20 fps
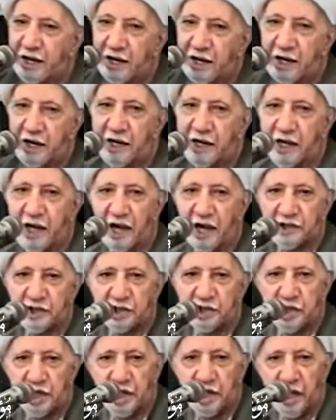اللي
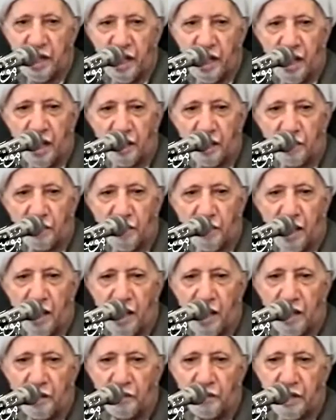يأشر إلها
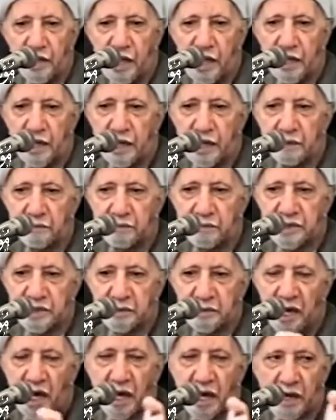القرآن الكريم
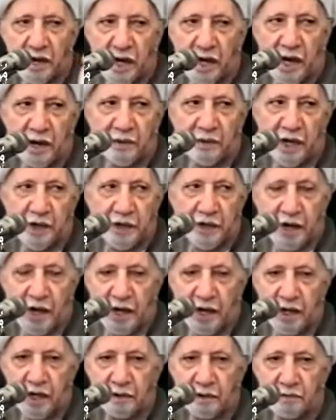بسم الله الرحمن
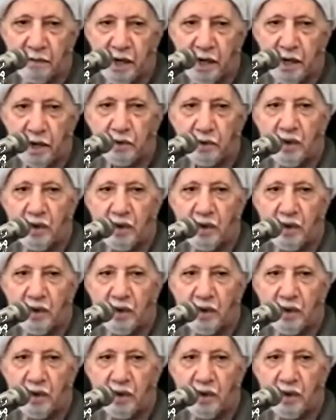الرحيم